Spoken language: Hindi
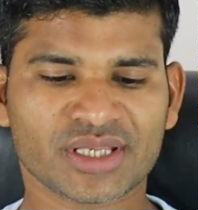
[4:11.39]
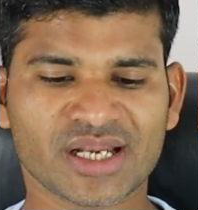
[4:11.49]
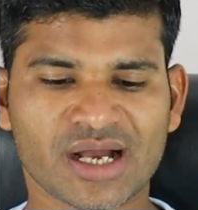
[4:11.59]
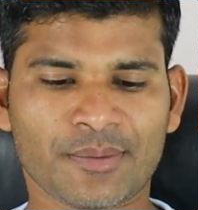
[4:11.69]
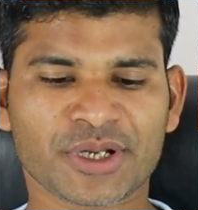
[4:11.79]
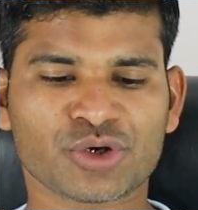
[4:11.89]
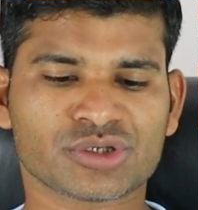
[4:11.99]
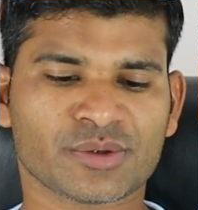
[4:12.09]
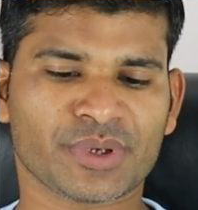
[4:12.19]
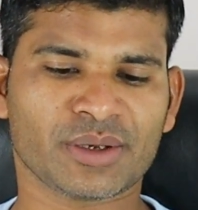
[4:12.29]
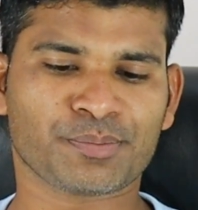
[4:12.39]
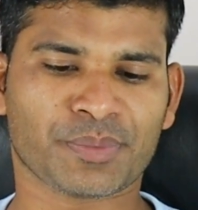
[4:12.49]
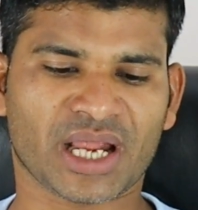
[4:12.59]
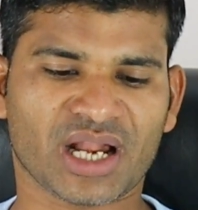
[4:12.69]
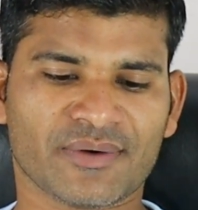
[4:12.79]
देन यहाँ पर देखो सिंपली
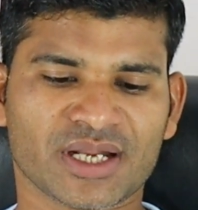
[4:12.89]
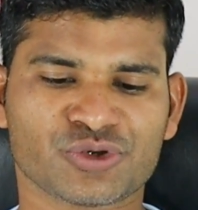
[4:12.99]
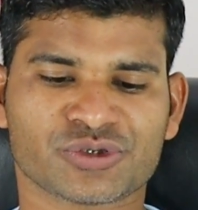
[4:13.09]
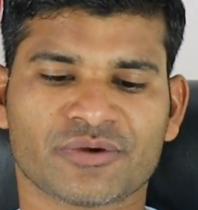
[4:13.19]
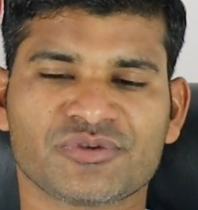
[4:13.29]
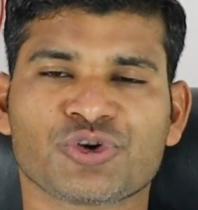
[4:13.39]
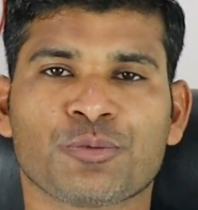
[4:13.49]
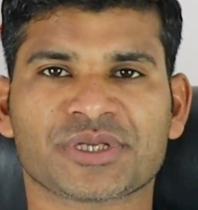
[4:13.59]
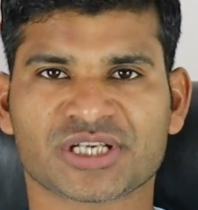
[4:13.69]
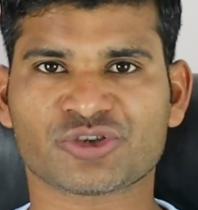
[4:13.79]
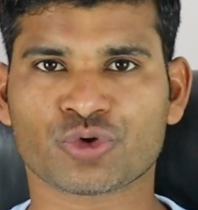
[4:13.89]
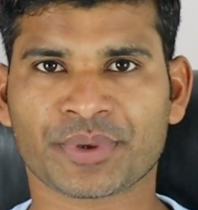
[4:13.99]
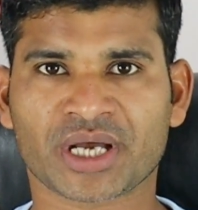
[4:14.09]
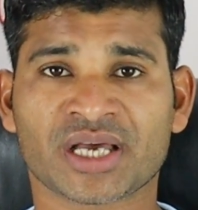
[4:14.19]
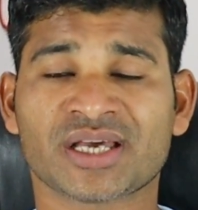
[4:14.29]
पहला वाला जो सर्विस है वो पचास
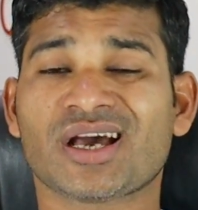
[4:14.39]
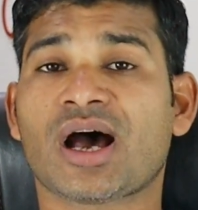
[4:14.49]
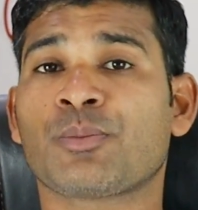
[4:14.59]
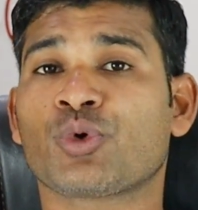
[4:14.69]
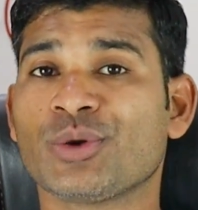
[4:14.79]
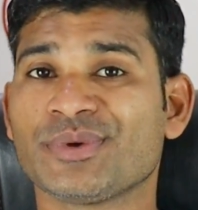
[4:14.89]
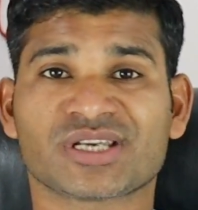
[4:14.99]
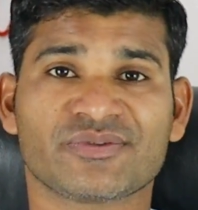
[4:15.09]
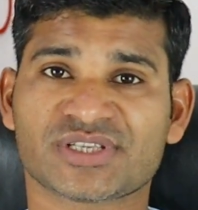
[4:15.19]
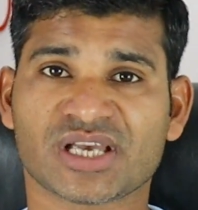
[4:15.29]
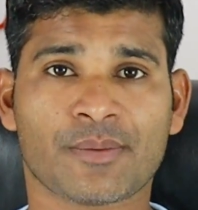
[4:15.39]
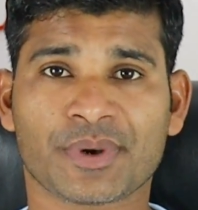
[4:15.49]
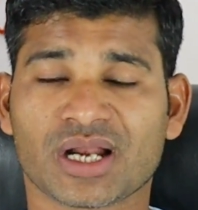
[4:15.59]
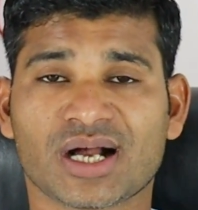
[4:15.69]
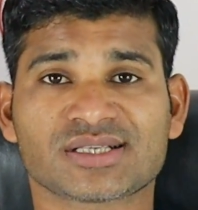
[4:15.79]
रुपए का है आप कोई भी सर्विस यहाँ
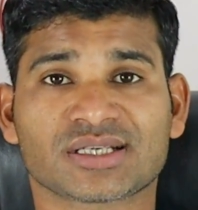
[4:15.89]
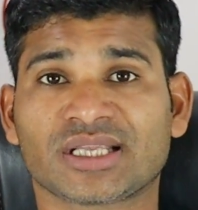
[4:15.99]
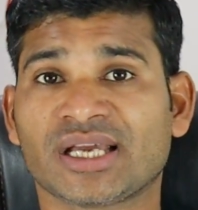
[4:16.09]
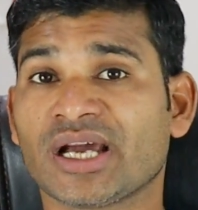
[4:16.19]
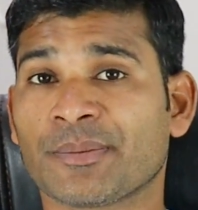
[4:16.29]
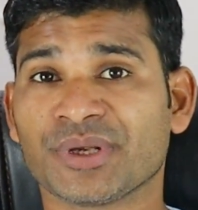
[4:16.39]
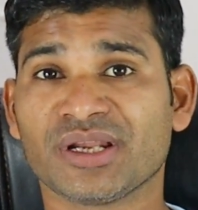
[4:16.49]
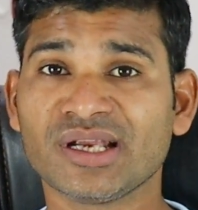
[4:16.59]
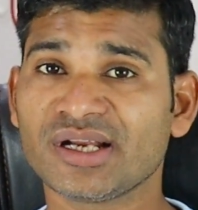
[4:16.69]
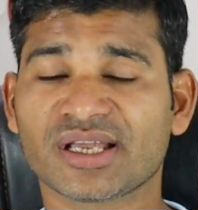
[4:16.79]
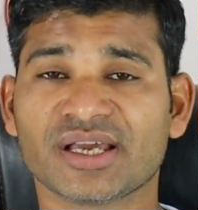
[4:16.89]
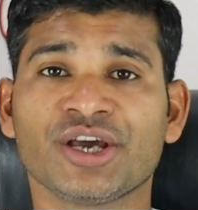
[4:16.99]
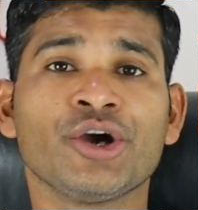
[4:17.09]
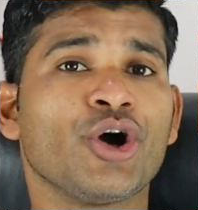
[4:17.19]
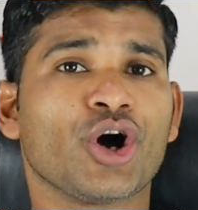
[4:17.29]
पर लगा सकते हैं अपनी नीड
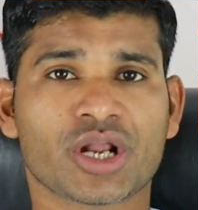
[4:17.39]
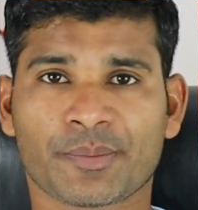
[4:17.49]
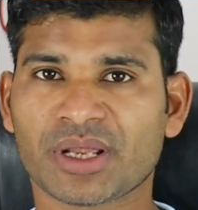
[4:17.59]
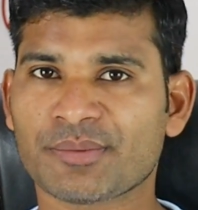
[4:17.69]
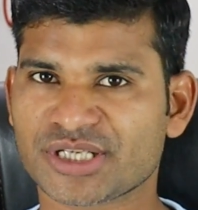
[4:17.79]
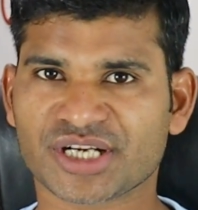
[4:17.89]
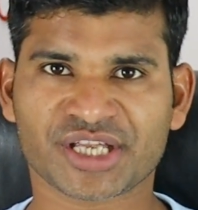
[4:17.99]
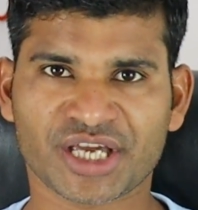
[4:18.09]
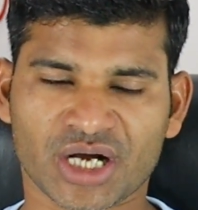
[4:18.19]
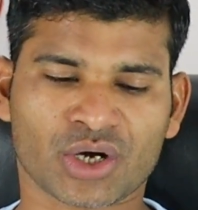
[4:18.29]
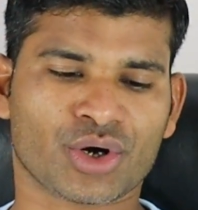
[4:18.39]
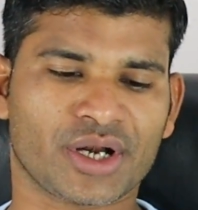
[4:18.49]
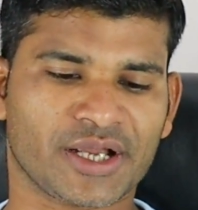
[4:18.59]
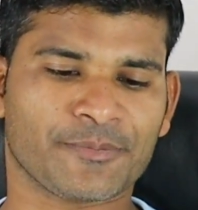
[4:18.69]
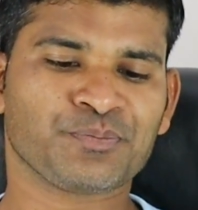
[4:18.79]
के और अपने बजट के
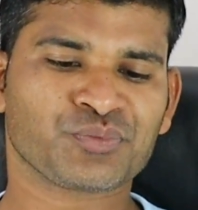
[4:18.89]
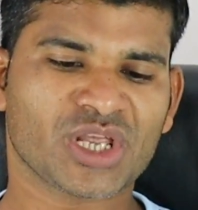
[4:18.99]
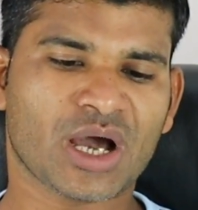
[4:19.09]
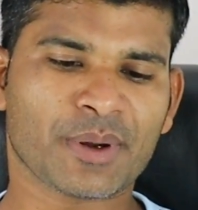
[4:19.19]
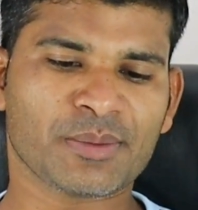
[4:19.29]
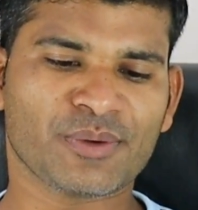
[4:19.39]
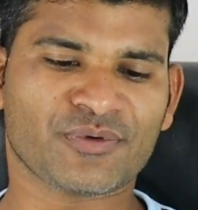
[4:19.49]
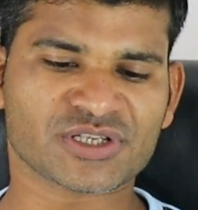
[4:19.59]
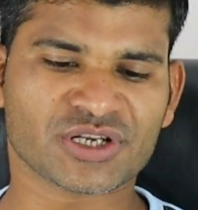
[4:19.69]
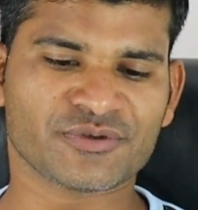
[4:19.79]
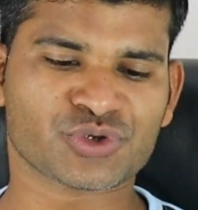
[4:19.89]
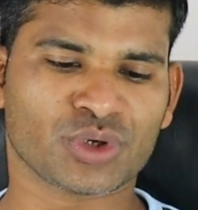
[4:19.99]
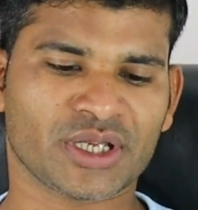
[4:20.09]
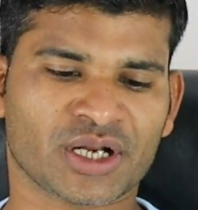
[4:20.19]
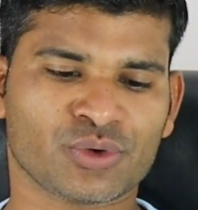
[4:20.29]
अकॉर्डिंग यहाँ पर मैं फर्स्ट सर्विस
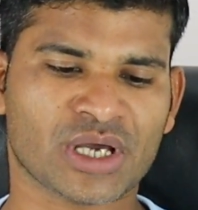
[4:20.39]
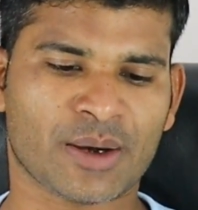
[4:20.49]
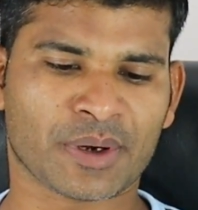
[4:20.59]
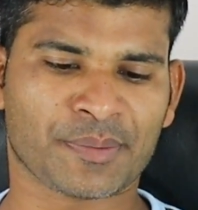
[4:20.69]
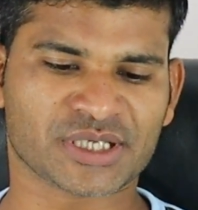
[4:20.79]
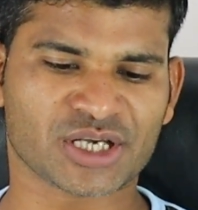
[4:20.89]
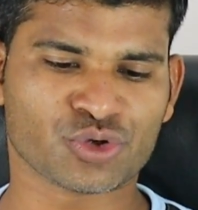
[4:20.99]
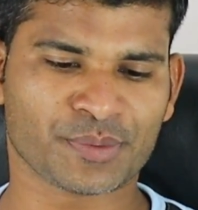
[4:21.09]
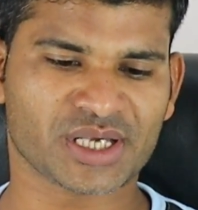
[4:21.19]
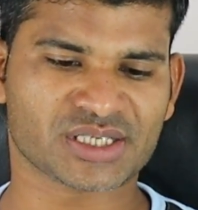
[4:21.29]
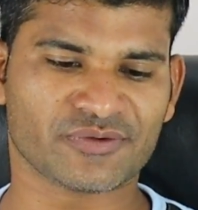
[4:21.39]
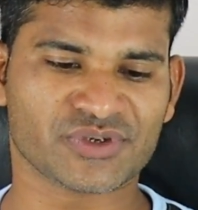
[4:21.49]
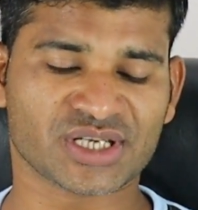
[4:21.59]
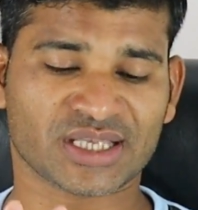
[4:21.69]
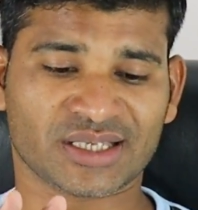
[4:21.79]
को ले रहा हूँ यहाँ पर पचास रुपए की
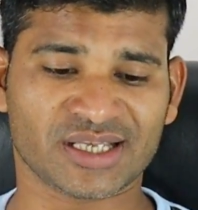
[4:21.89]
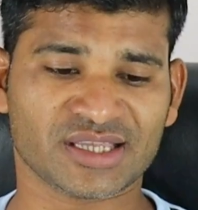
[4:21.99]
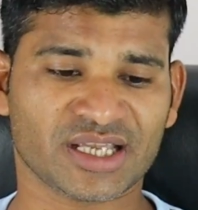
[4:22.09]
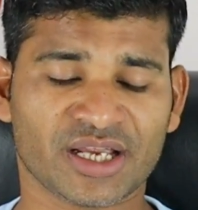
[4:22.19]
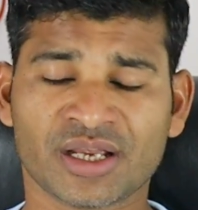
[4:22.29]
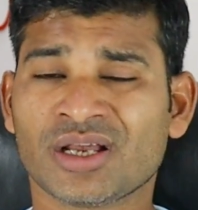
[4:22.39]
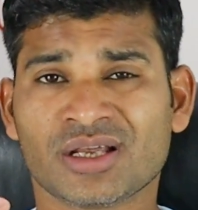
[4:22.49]
सर्विस है तीन डे